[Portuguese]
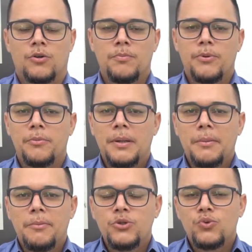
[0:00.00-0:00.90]
Um
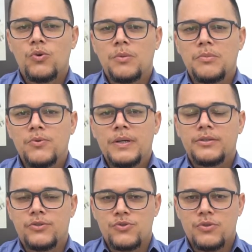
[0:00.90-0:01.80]
problema muito comum
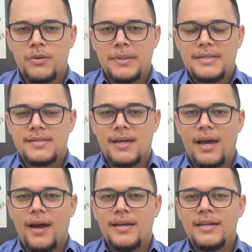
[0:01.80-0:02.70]
entre os homens
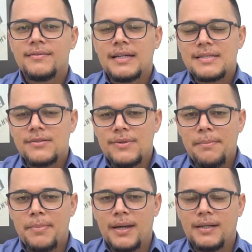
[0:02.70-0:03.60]
é a irritação
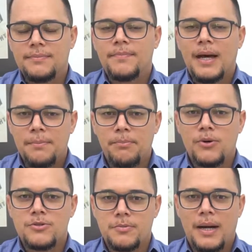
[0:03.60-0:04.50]
da pele
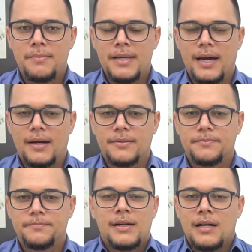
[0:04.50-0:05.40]
após o barbear.
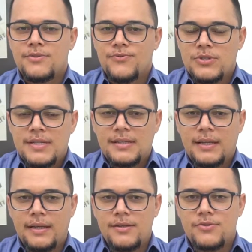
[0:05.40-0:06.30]
Caso você
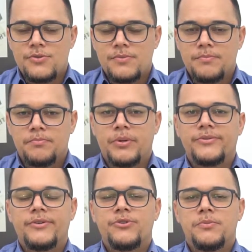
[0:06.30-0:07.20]
tenha isso,
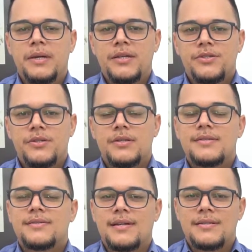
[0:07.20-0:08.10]
provavelmente
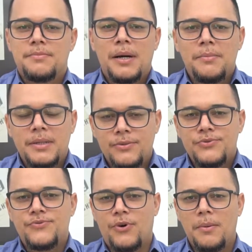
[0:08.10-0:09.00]
está se
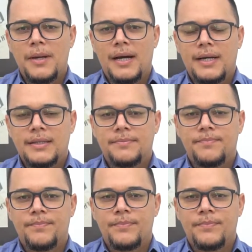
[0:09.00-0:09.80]
barbeando de forma errada